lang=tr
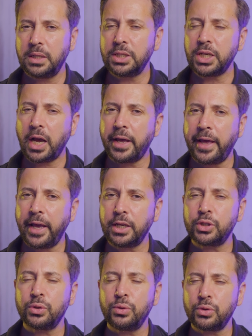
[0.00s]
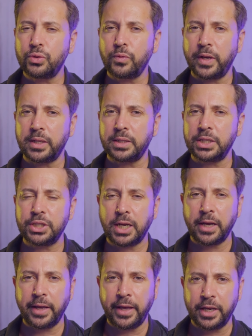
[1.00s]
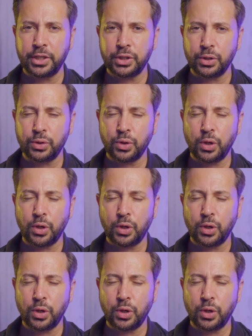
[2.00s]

DJI Action 3 ve DJI Action